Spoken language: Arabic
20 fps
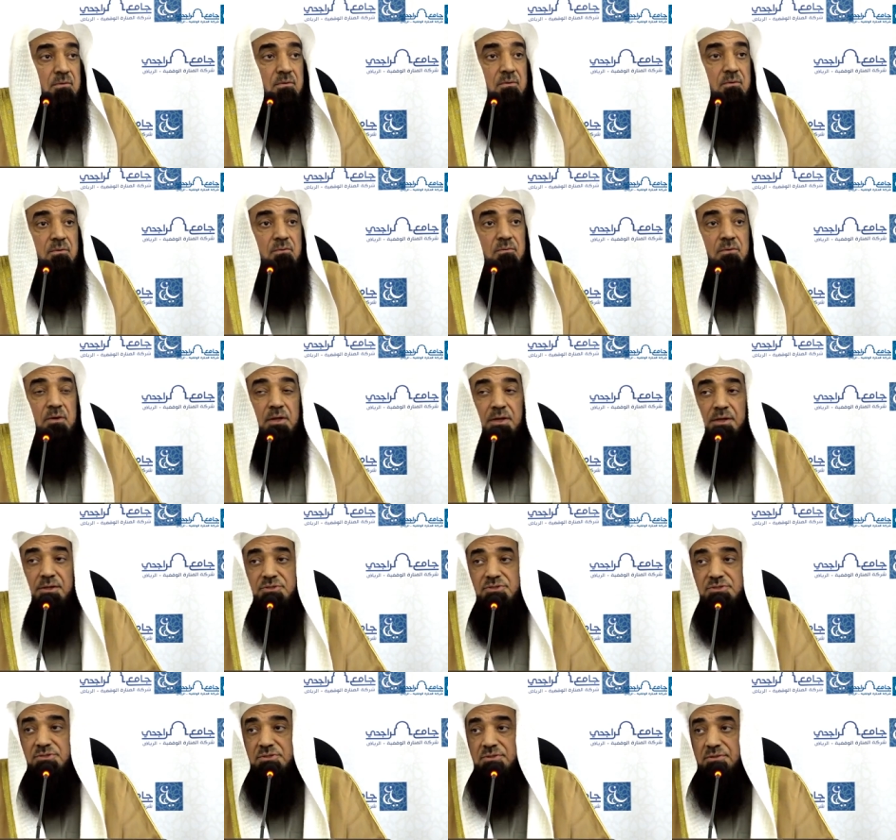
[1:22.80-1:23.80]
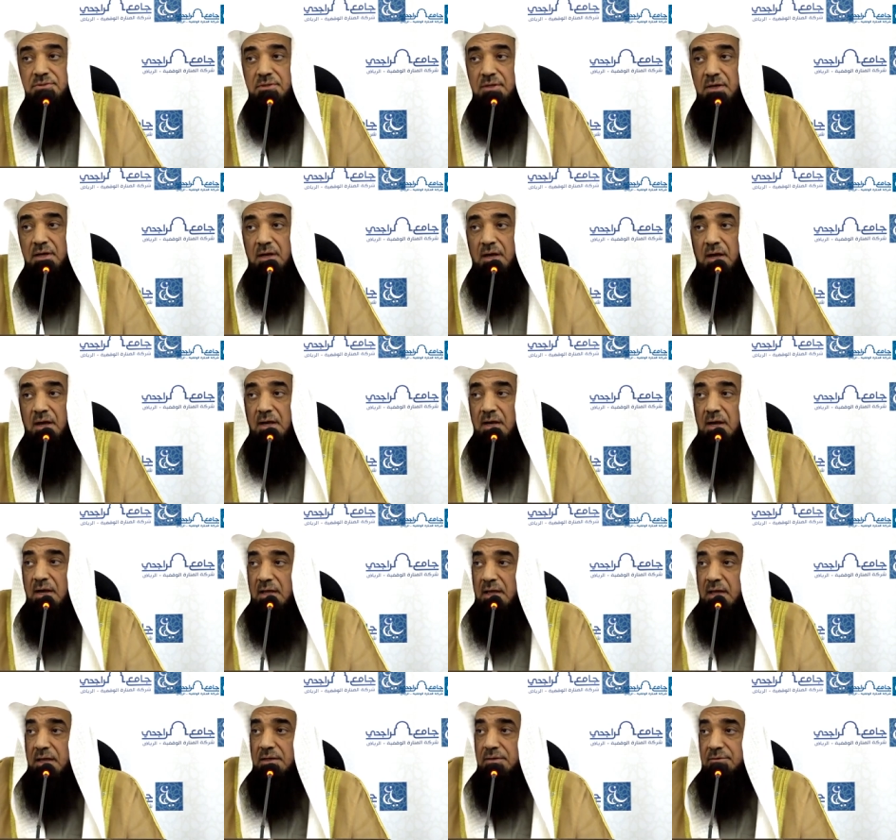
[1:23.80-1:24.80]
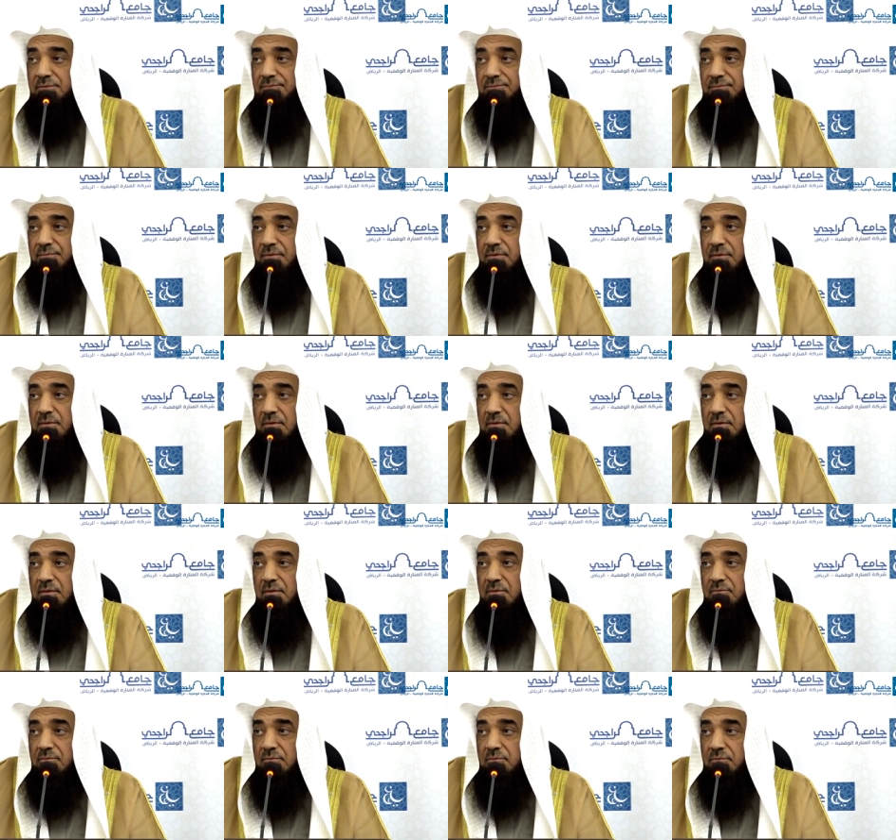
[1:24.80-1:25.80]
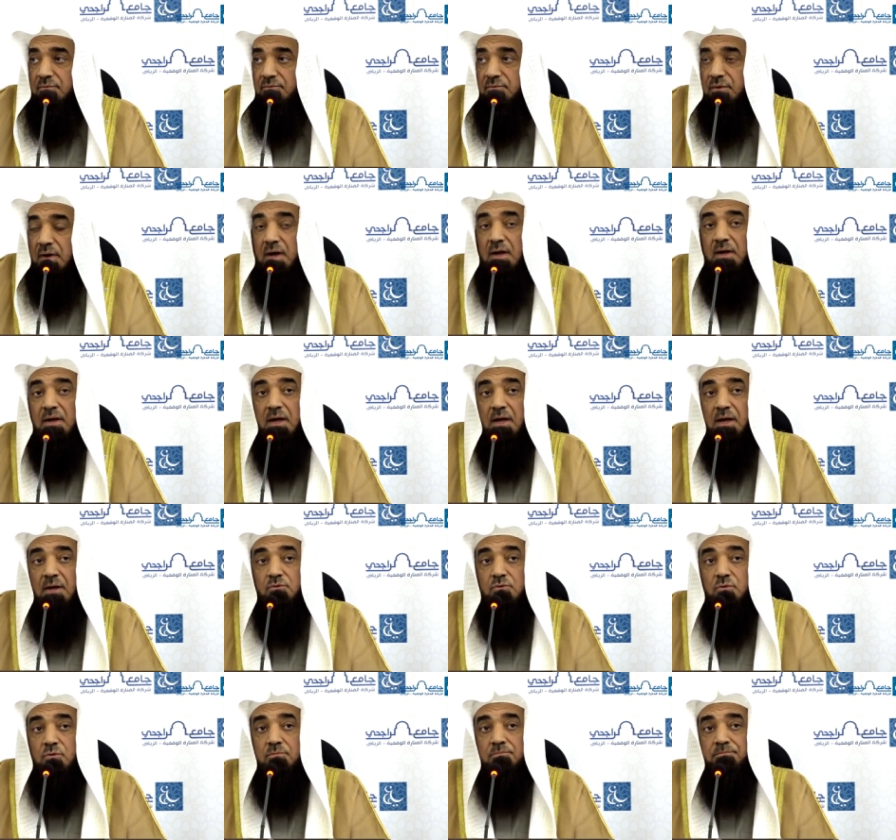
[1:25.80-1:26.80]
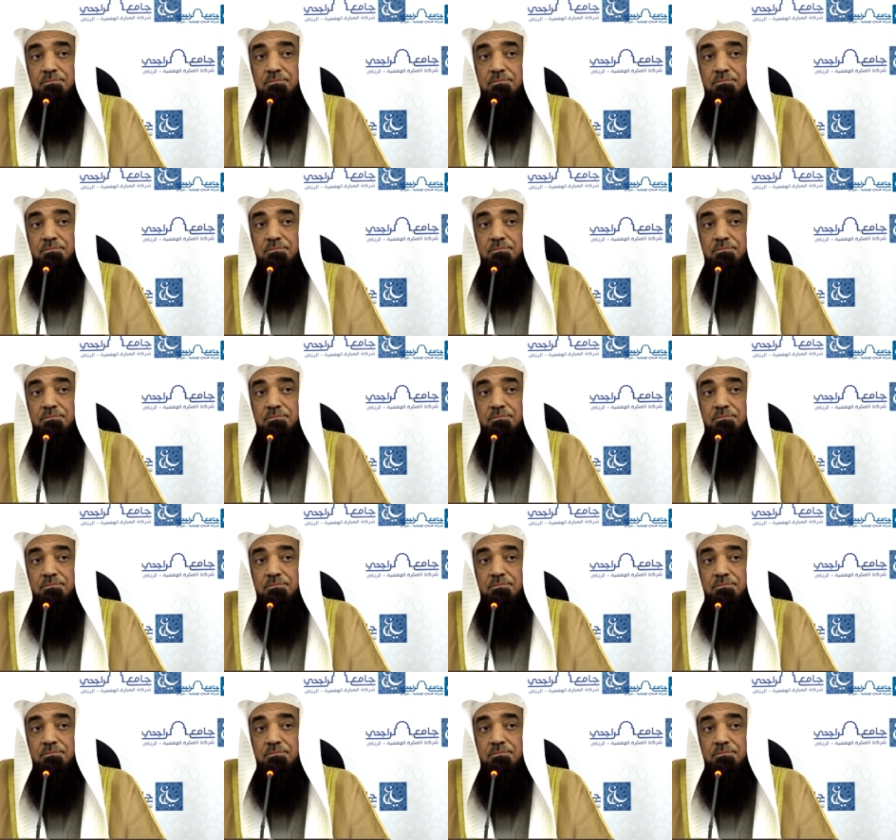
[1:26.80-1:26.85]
والحرص على الخير فقال أحدهم